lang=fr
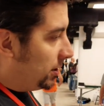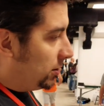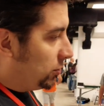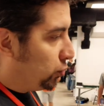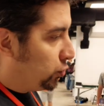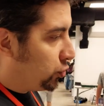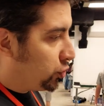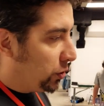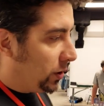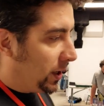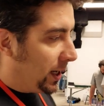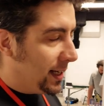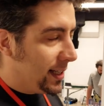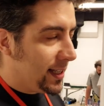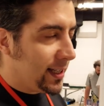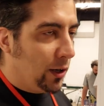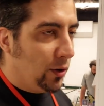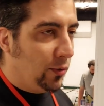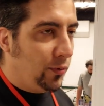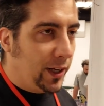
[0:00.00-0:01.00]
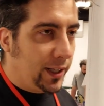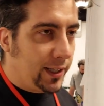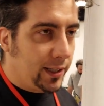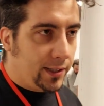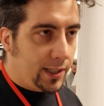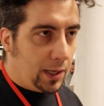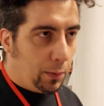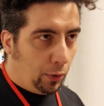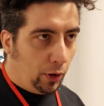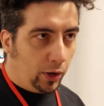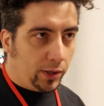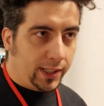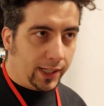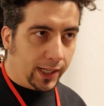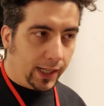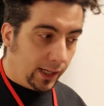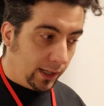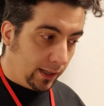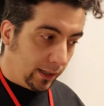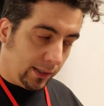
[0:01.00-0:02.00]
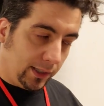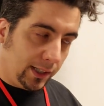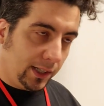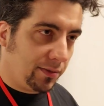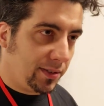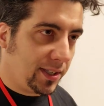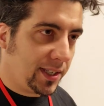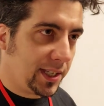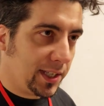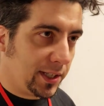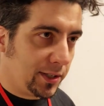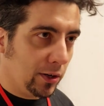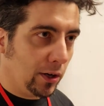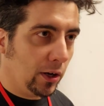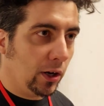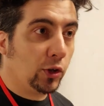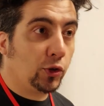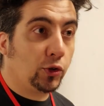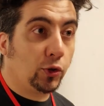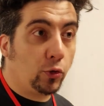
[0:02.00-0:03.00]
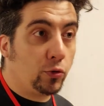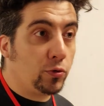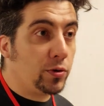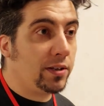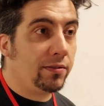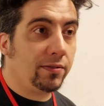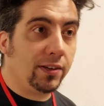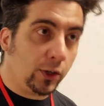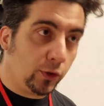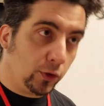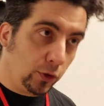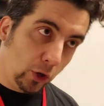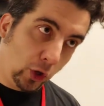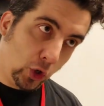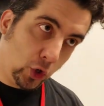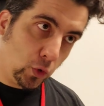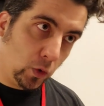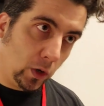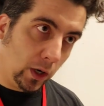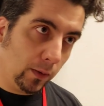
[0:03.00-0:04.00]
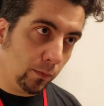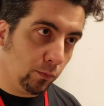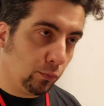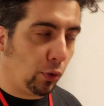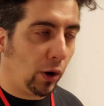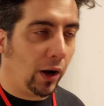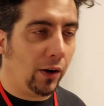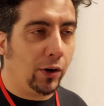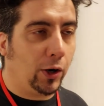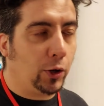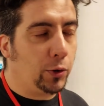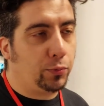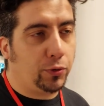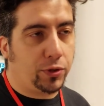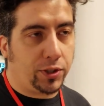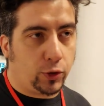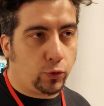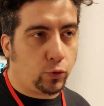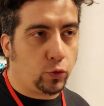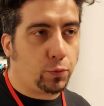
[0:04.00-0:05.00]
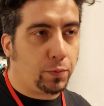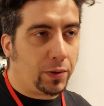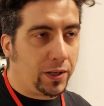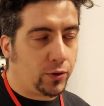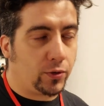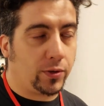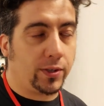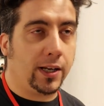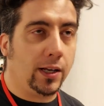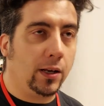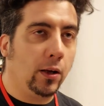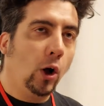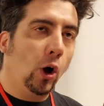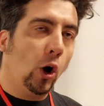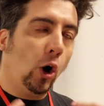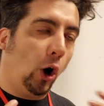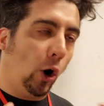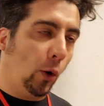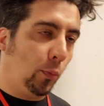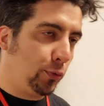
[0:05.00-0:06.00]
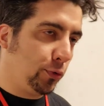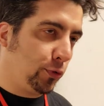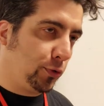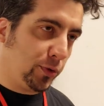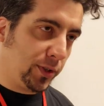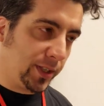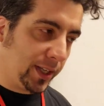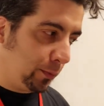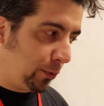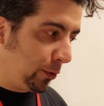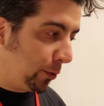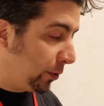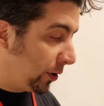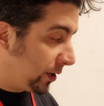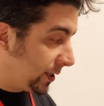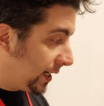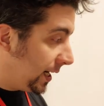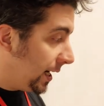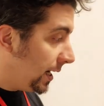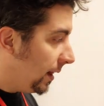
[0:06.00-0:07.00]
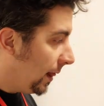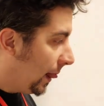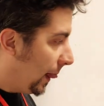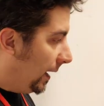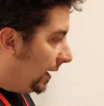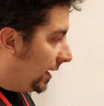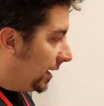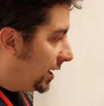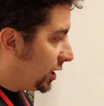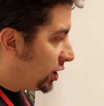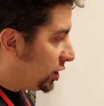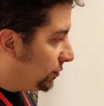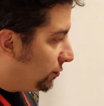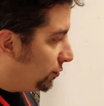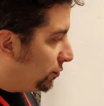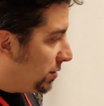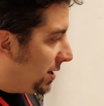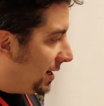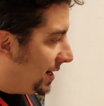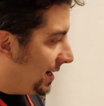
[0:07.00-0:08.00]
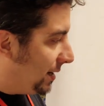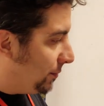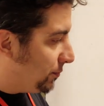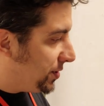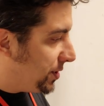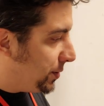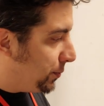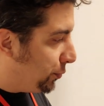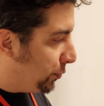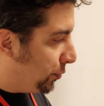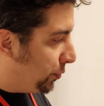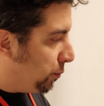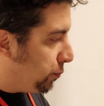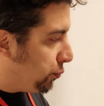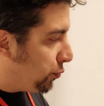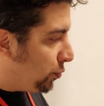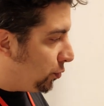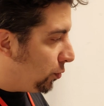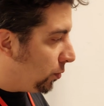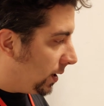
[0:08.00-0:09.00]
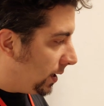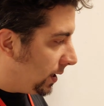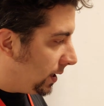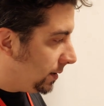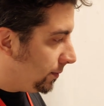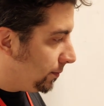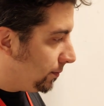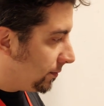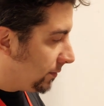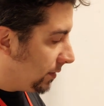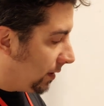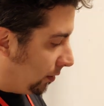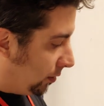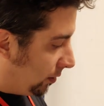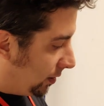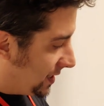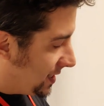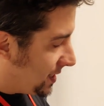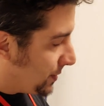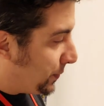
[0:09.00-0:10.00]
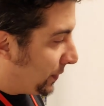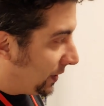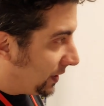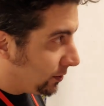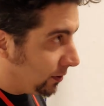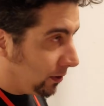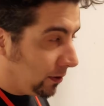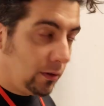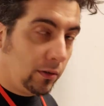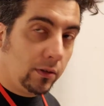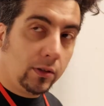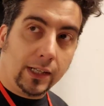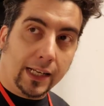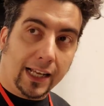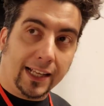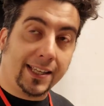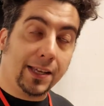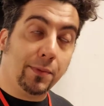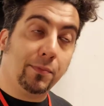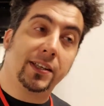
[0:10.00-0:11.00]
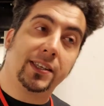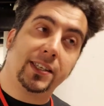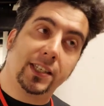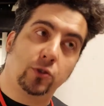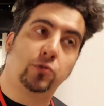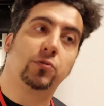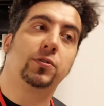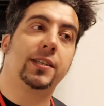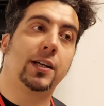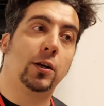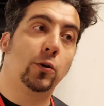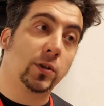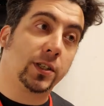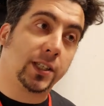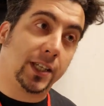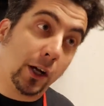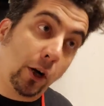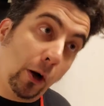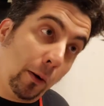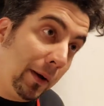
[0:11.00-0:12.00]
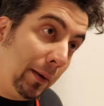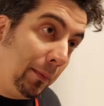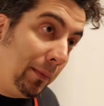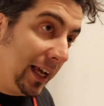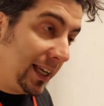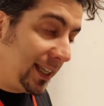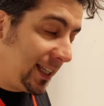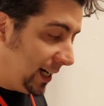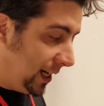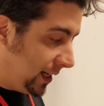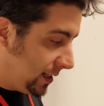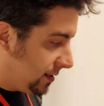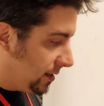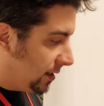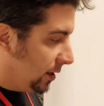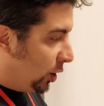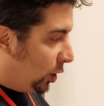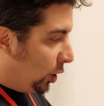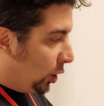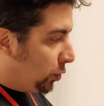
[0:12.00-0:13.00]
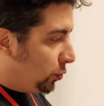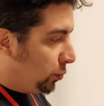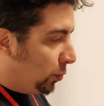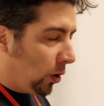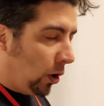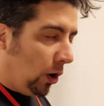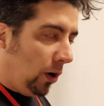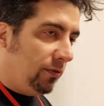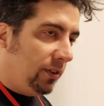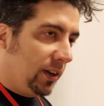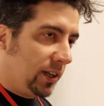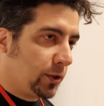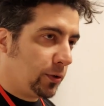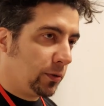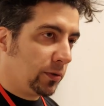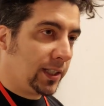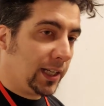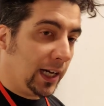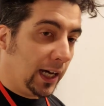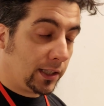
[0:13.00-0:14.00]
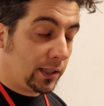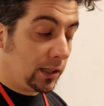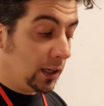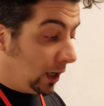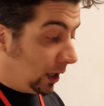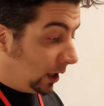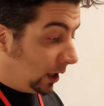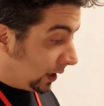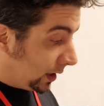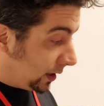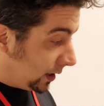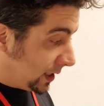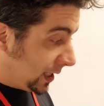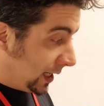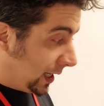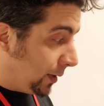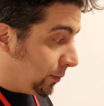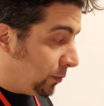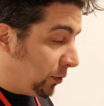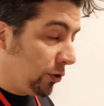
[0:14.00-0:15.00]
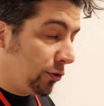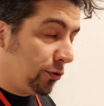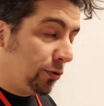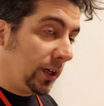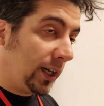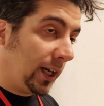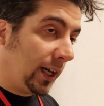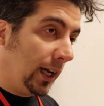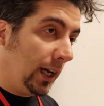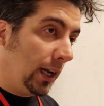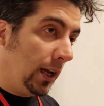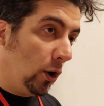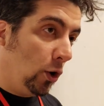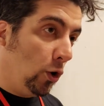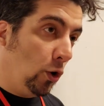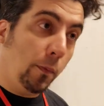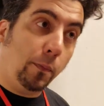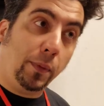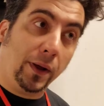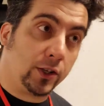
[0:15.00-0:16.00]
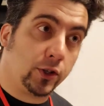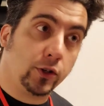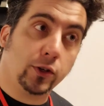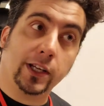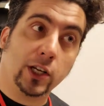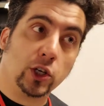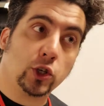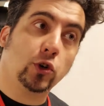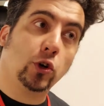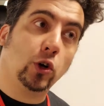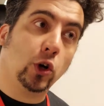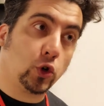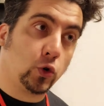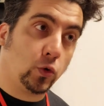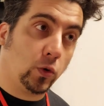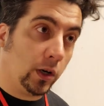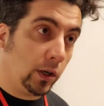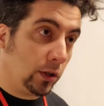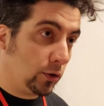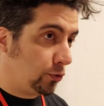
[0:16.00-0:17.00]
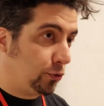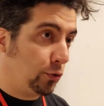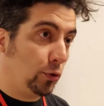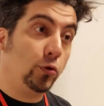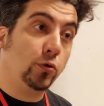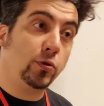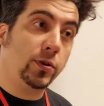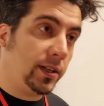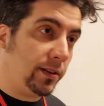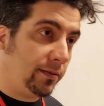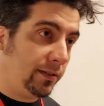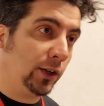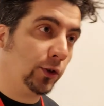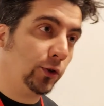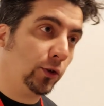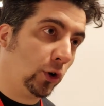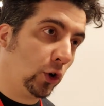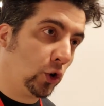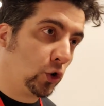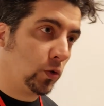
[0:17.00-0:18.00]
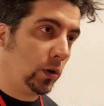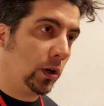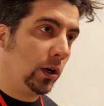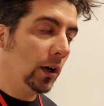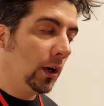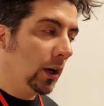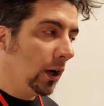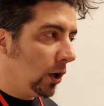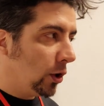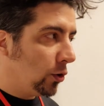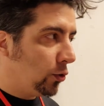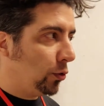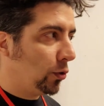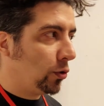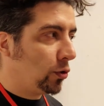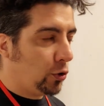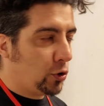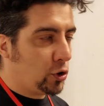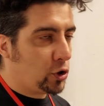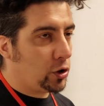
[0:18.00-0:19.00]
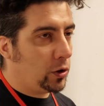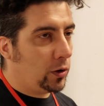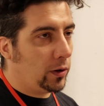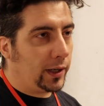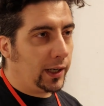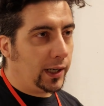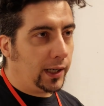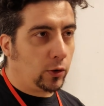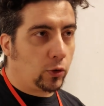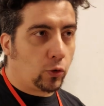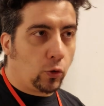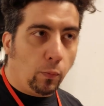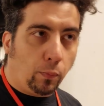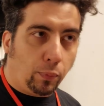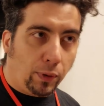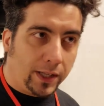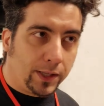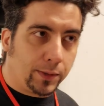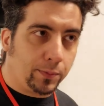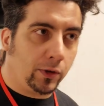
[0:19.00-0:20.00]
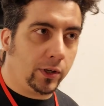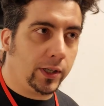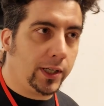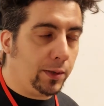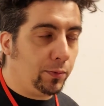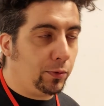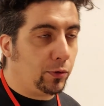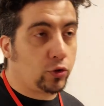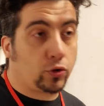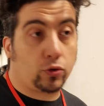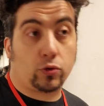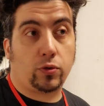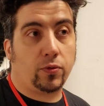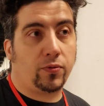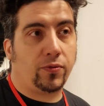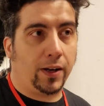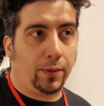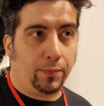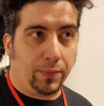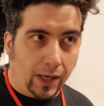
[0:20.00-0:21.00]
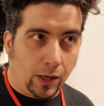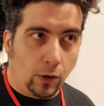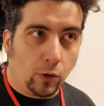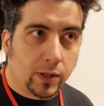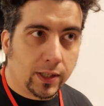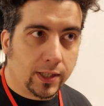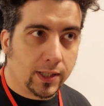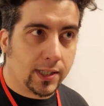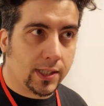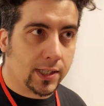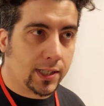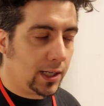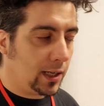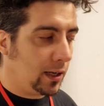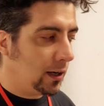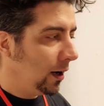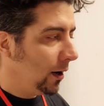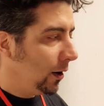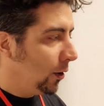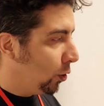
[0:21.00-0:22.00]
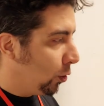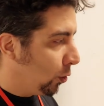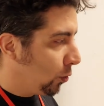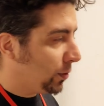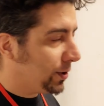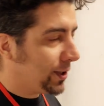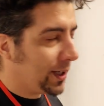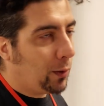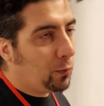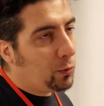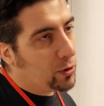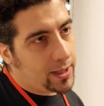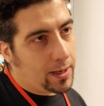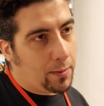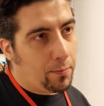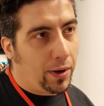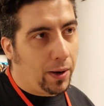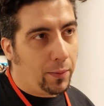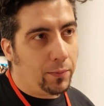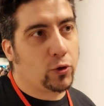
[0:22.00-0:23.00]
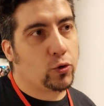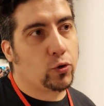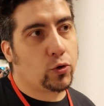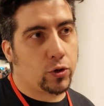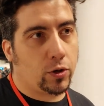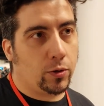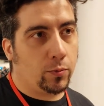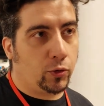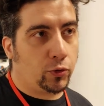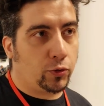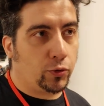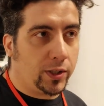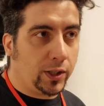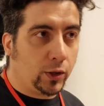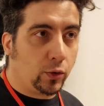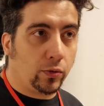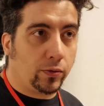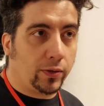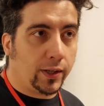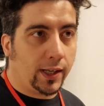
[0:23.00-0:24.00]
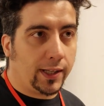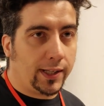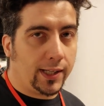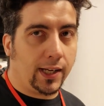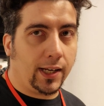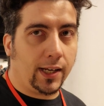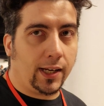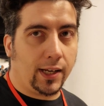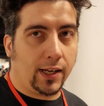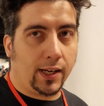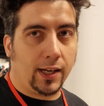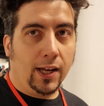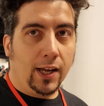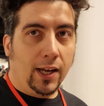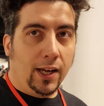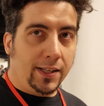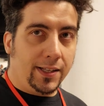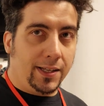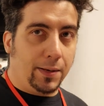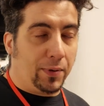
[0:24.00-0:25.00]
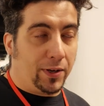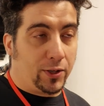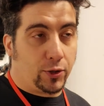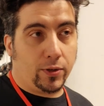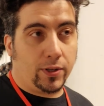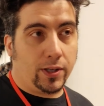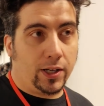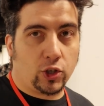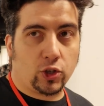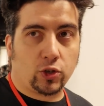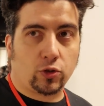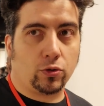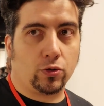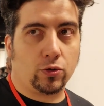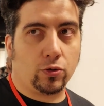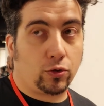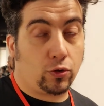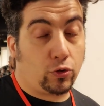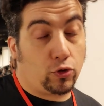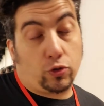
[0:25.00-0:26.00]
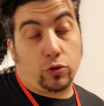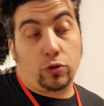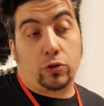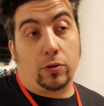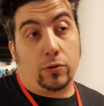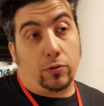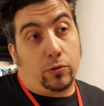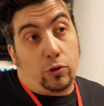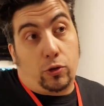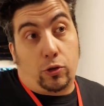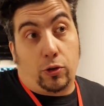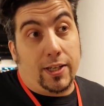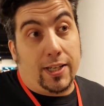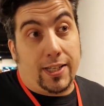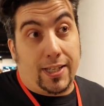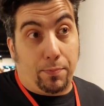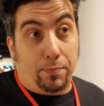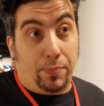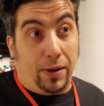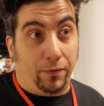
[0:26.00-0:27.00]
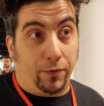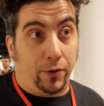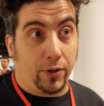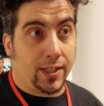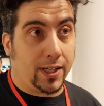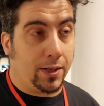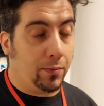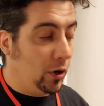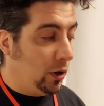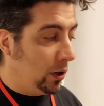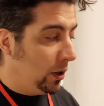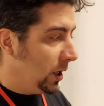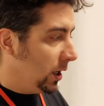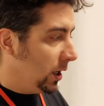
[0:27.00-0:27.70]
où je réalisais en fait des portraits des visiteurs dans l'univers de leur choix, pour avoir une petite touche personnelle en plus du simple portrait. Là, j'ai voulu aller un petit peu plus loin en respectant la thématique du salon, qui est quand même la carte. Donc en version carte, carrément de créer le personnage de leur choix, de l'univers de leur choix. Donc le champ est complètement libre, je suis fermé à aucun style. Au contraire, moi ça me permet justement de découvrir des, personnages que, je ne connais pas connaissais pas forcément.